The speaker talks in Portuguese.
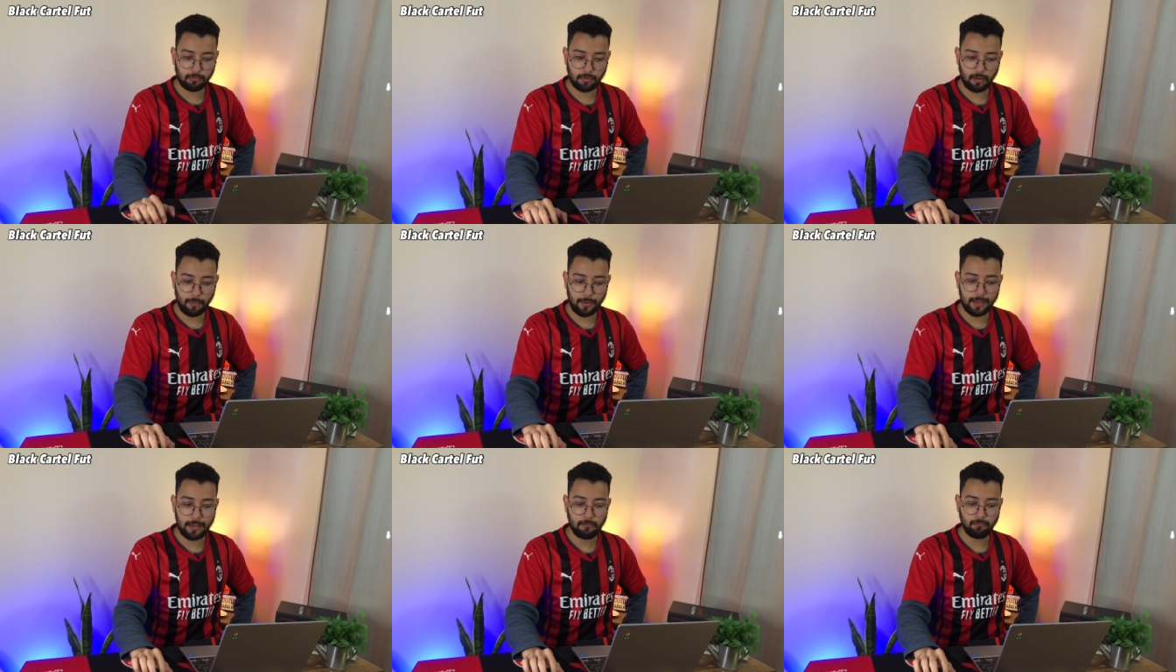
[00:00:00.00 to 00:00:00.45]

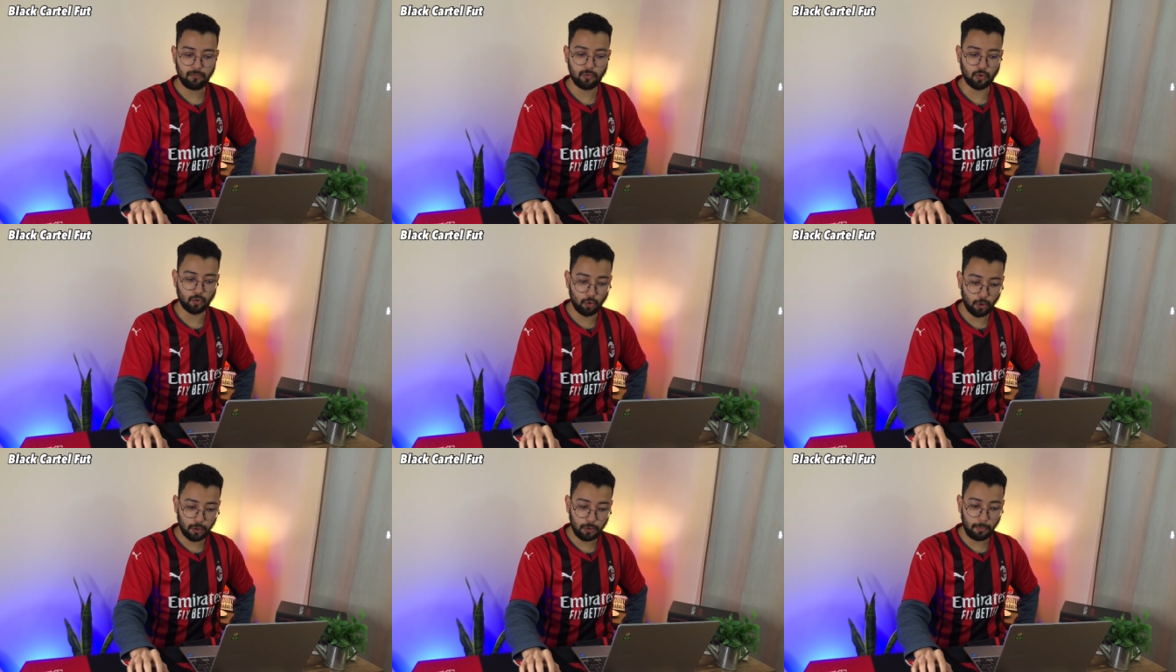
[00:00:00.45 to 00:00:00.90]
também,
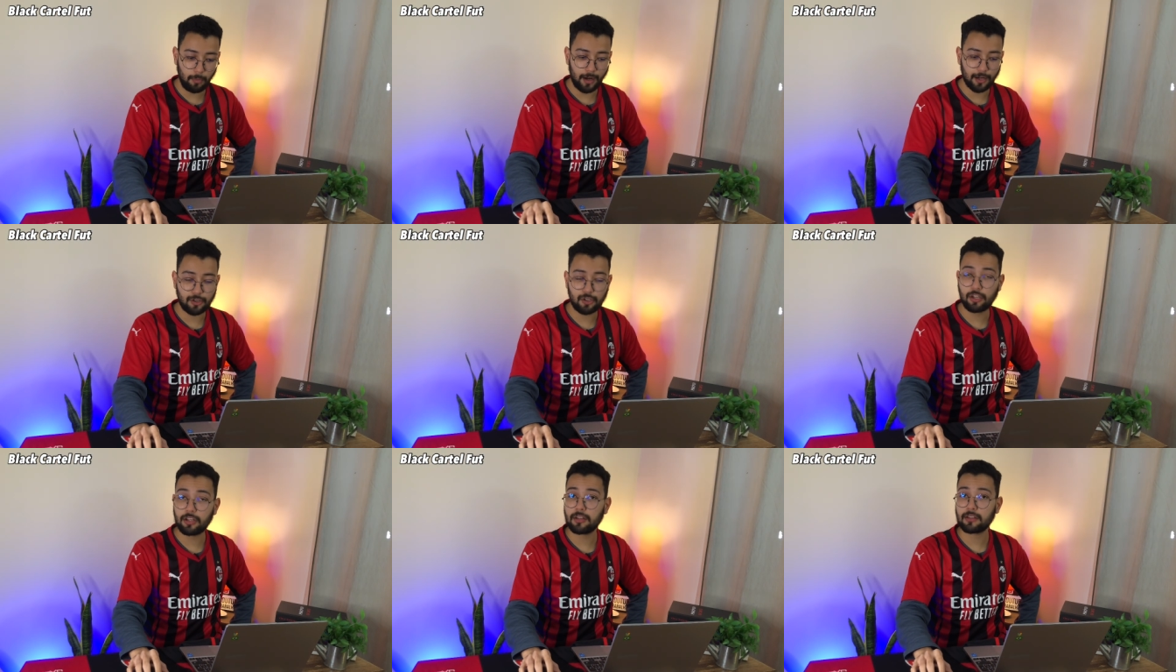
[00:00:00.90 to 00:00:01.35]
18
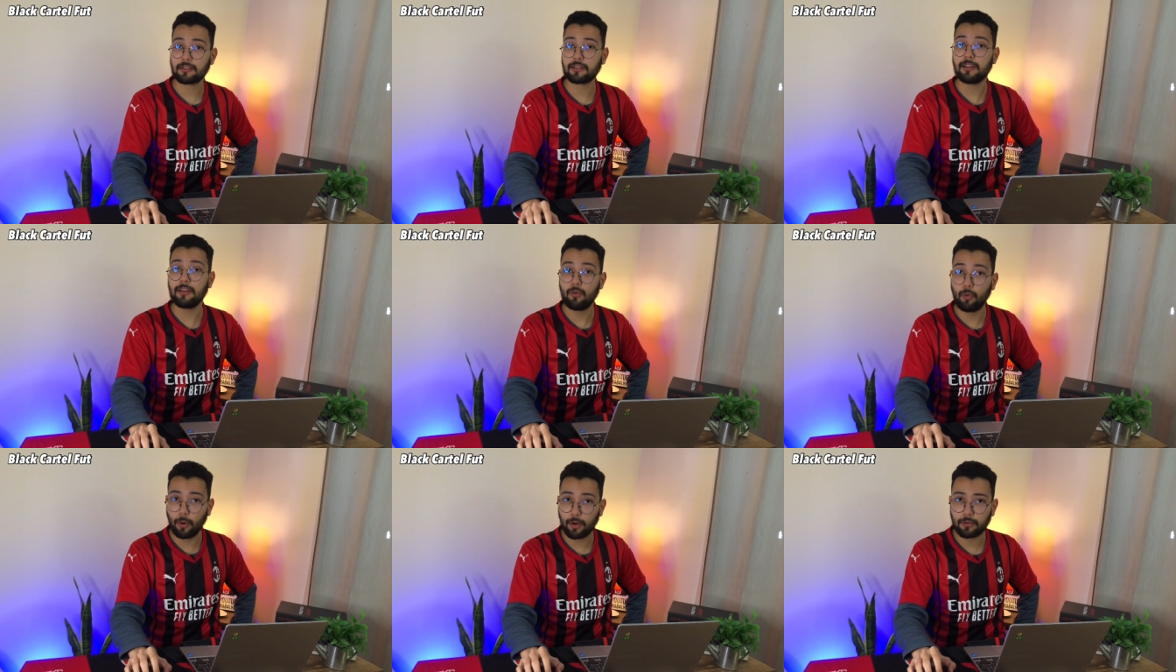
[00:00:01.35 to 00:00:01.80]
partidas
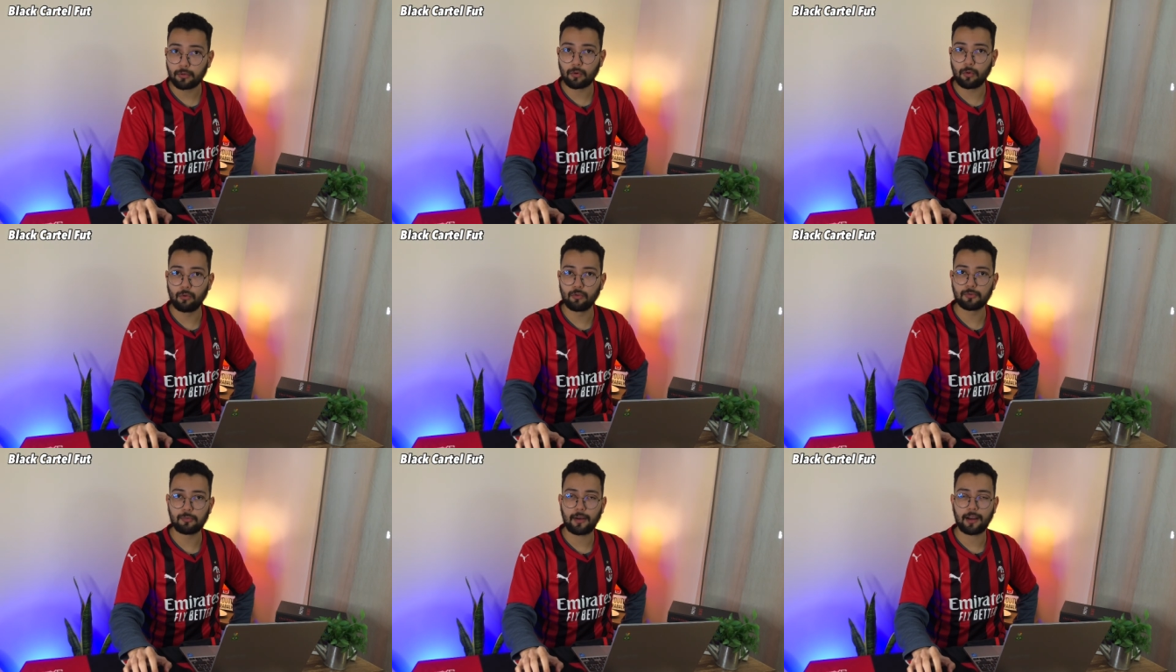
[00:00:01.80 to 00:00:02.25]
e 8
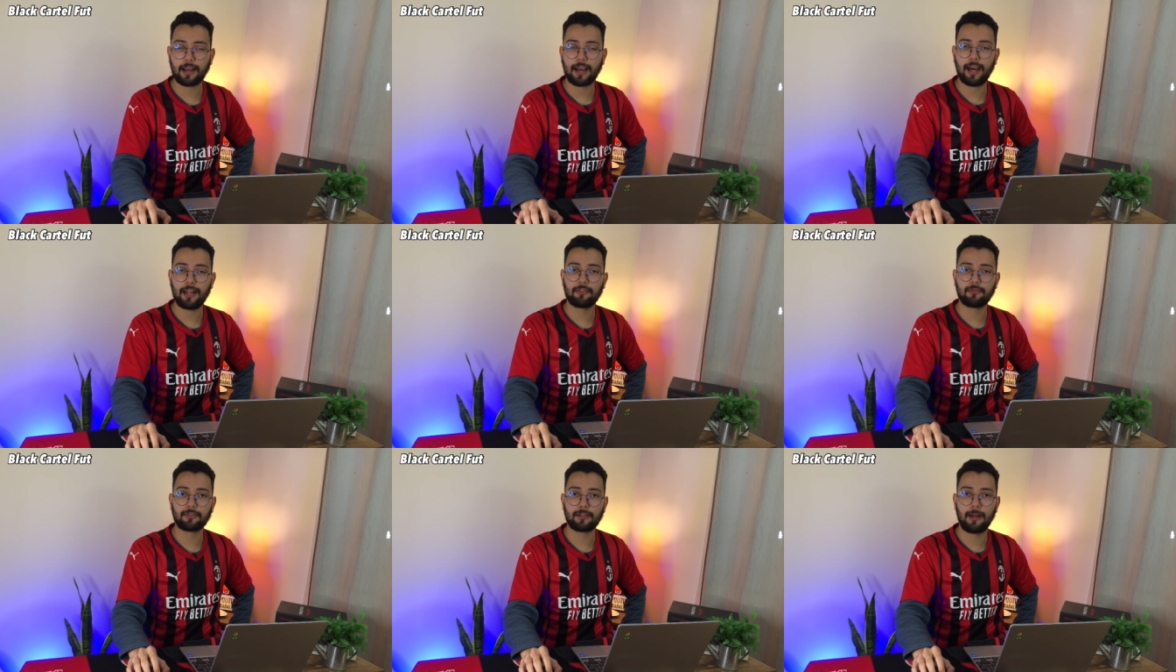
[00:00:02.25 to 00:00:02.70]
gols
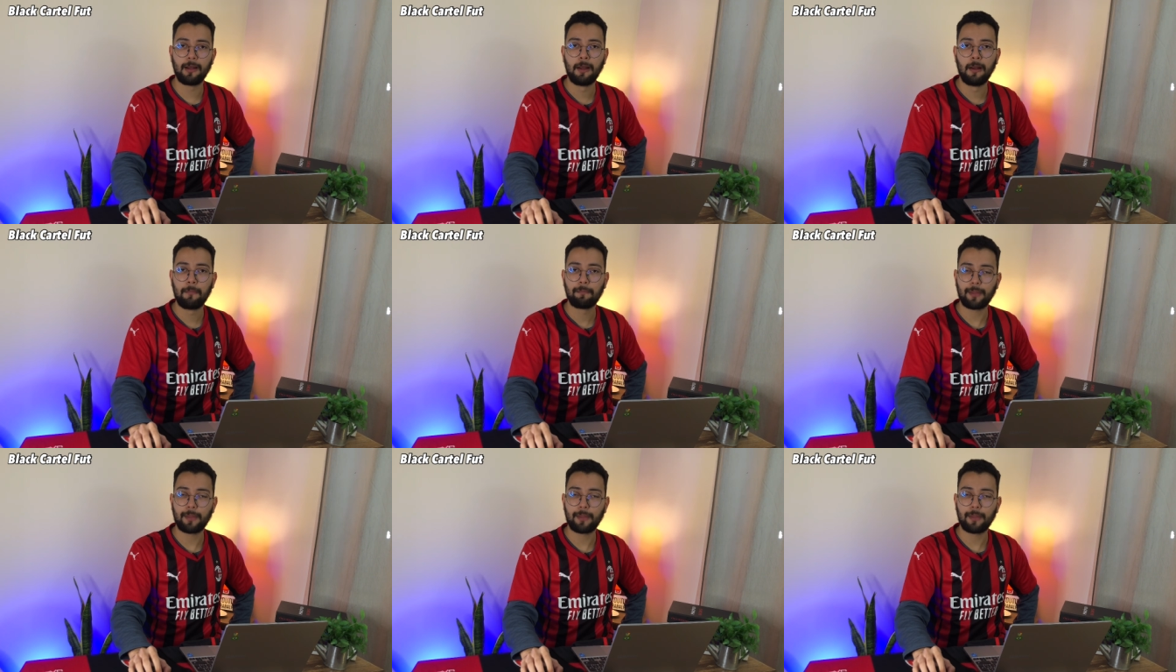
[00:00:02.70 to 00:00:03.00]
marcados, né?